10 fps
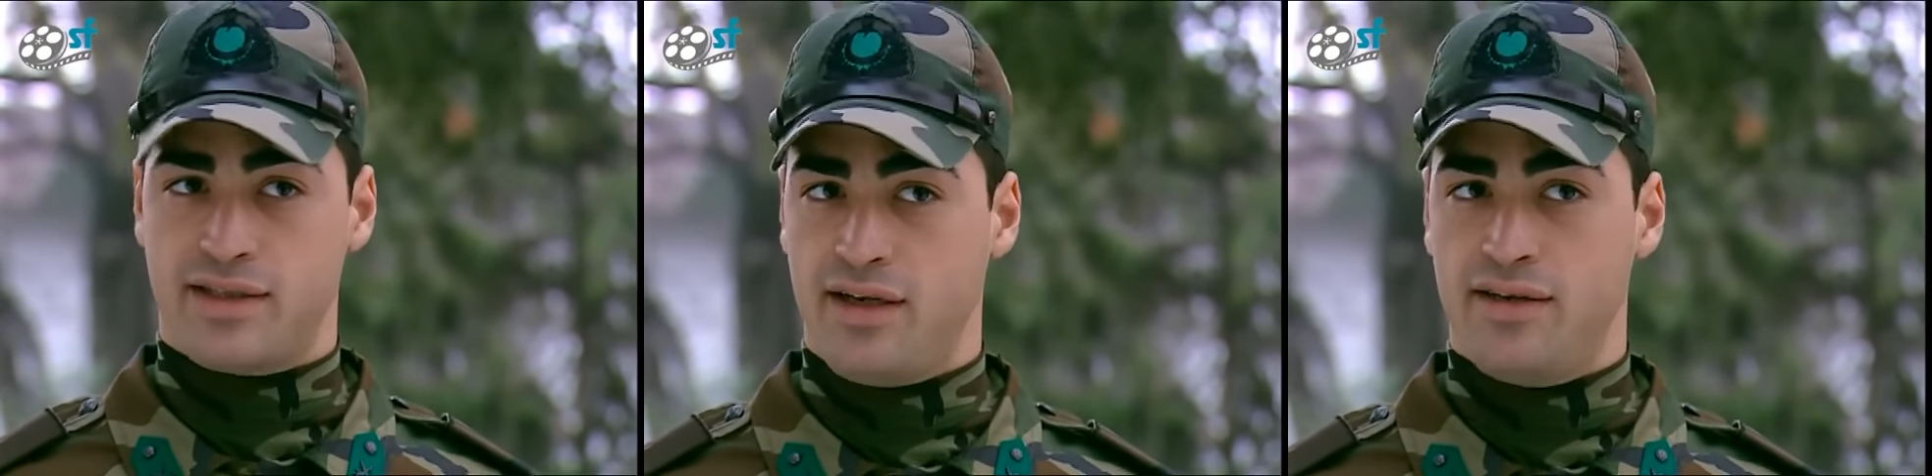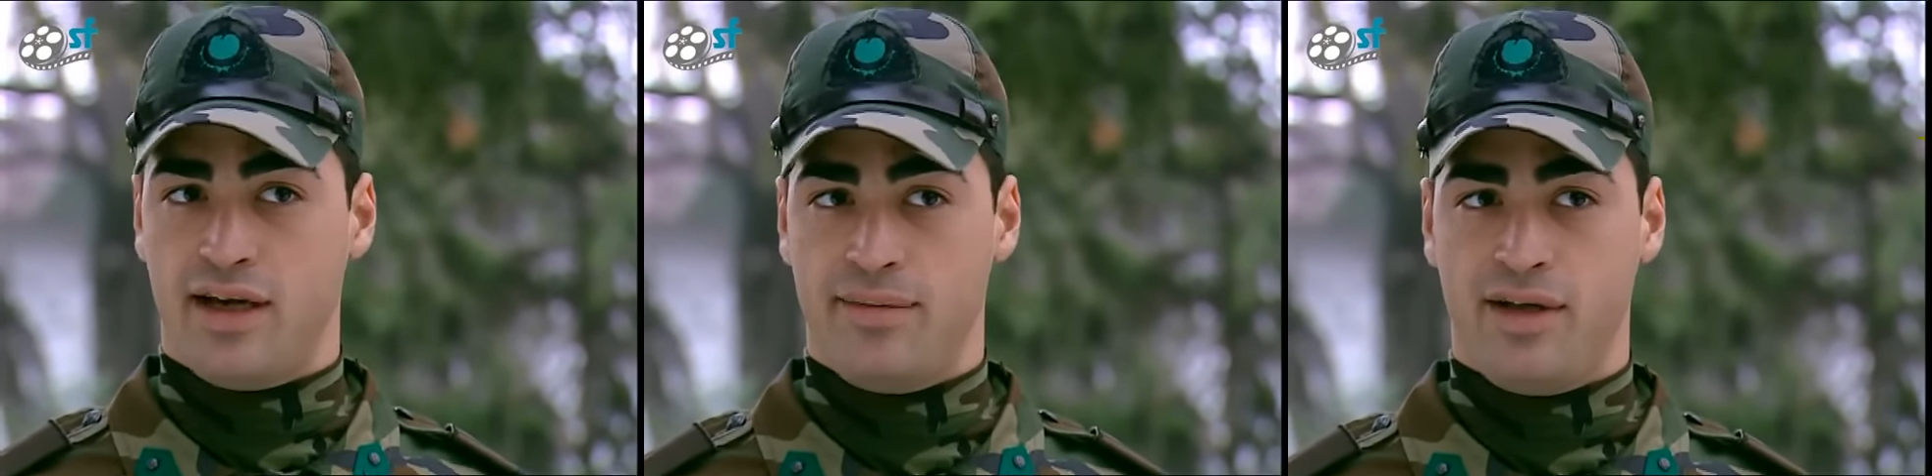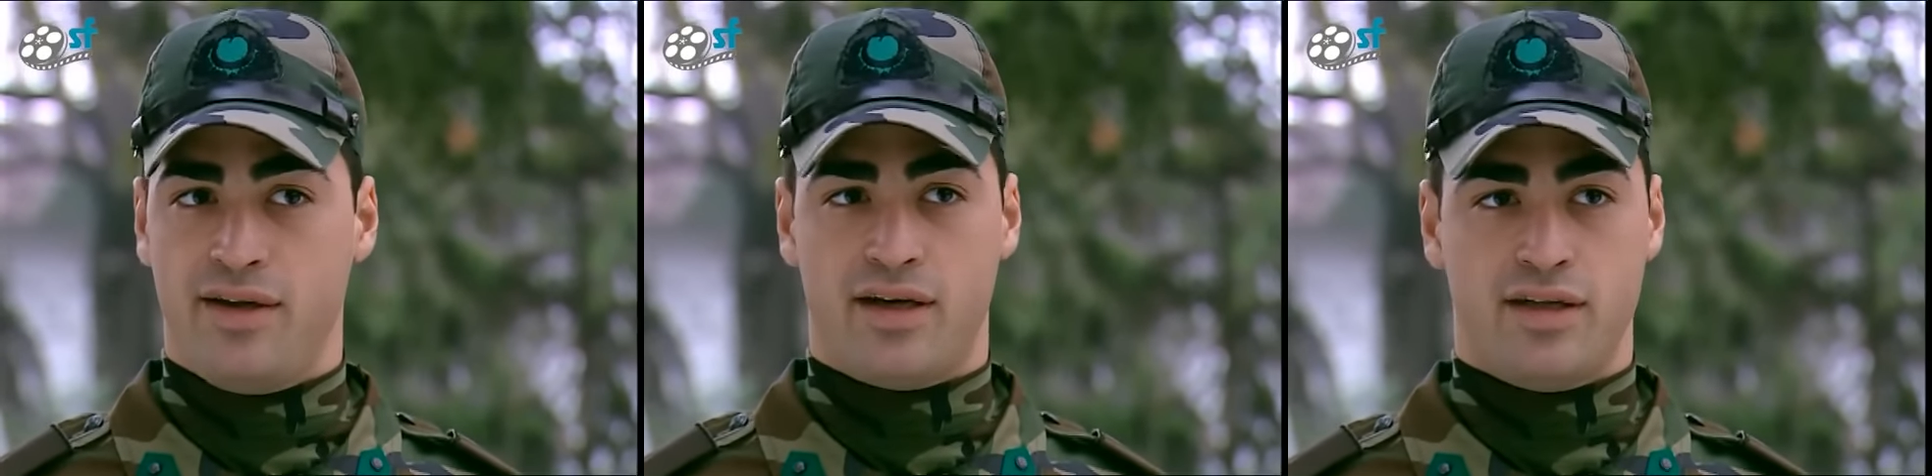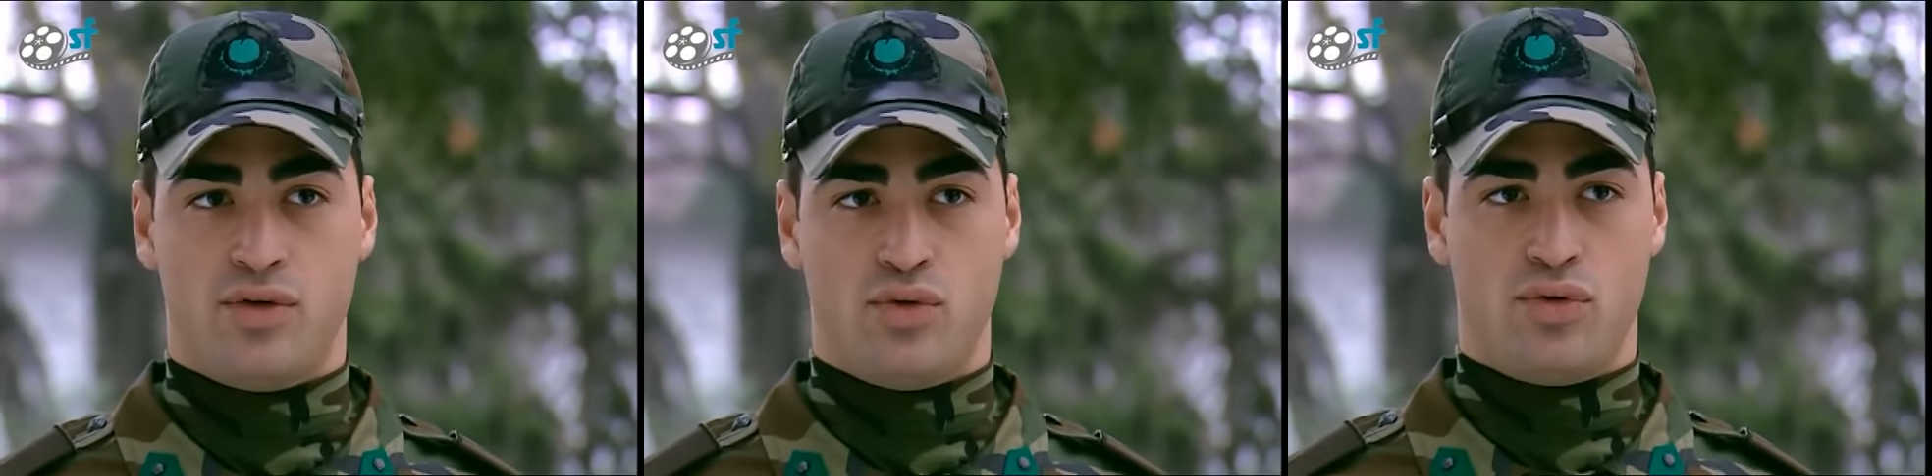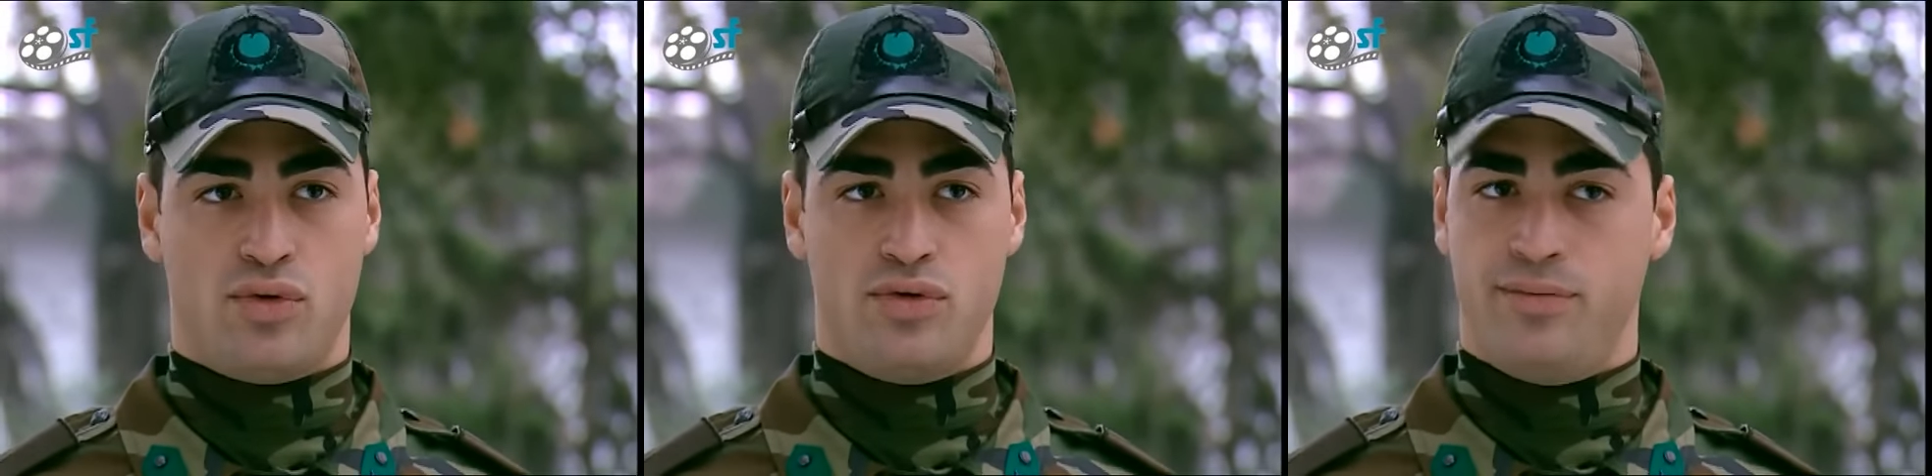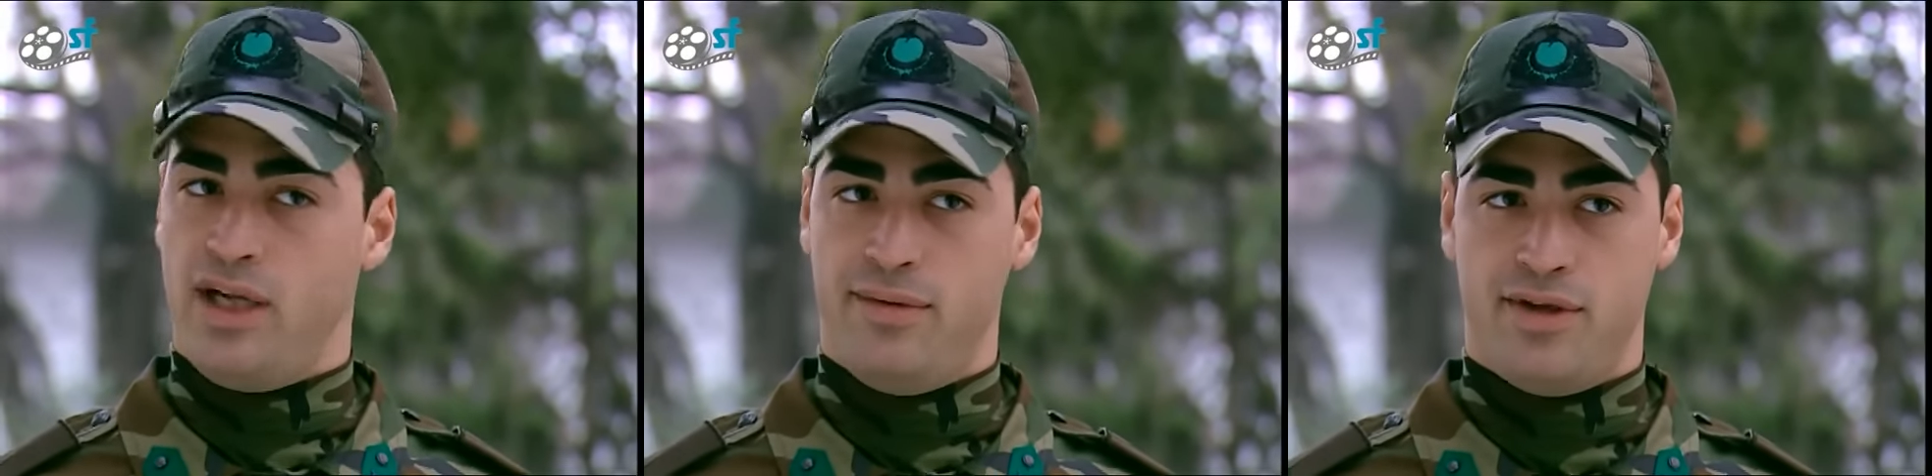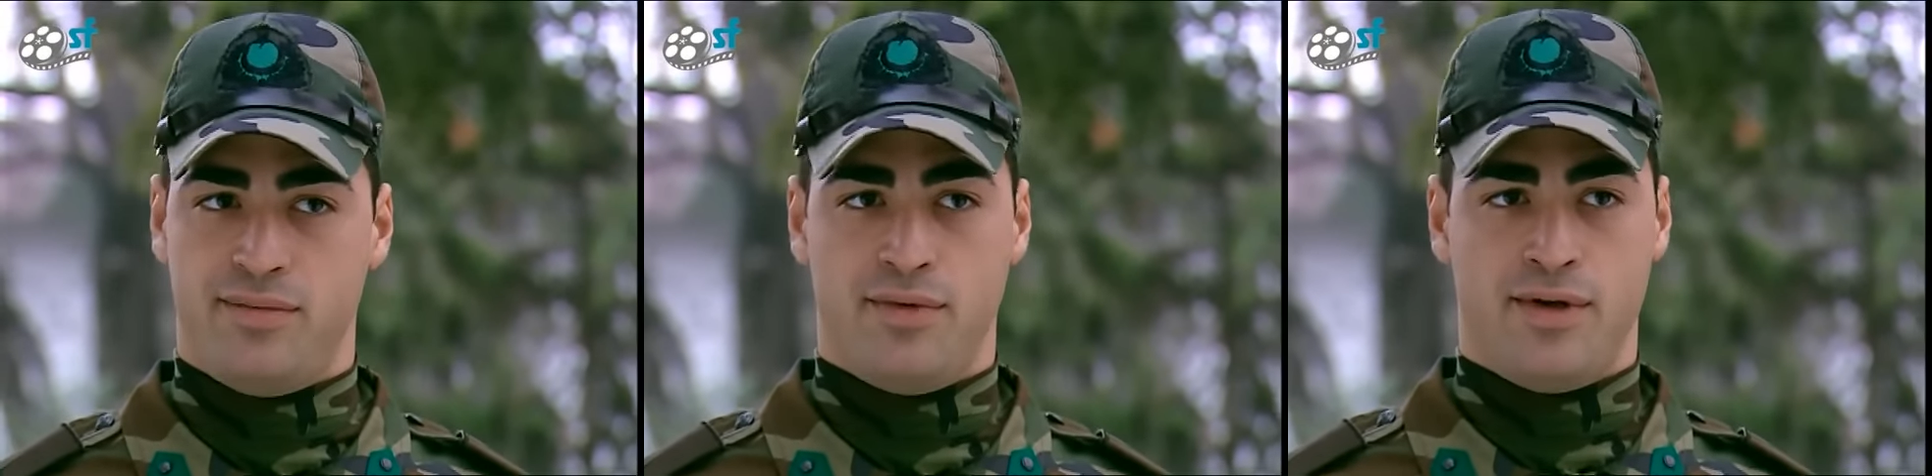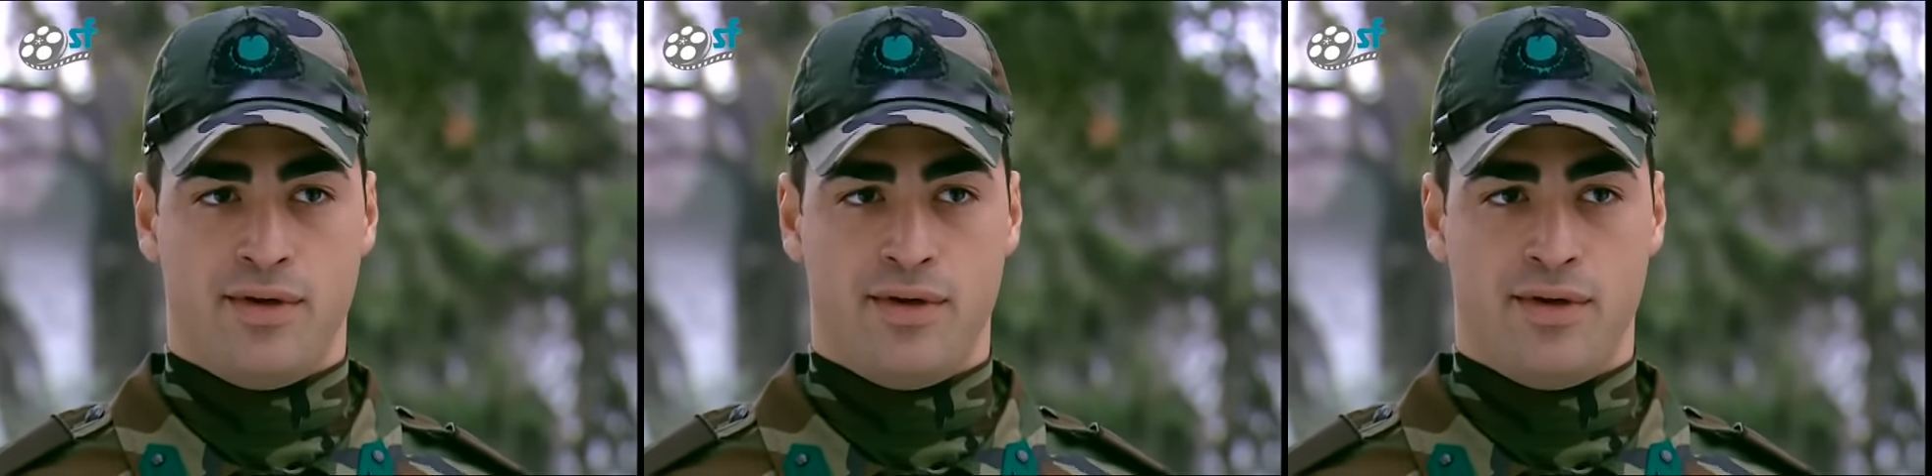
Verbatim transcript: askeri terbiyeye ne kadar uygun olur bilemedim.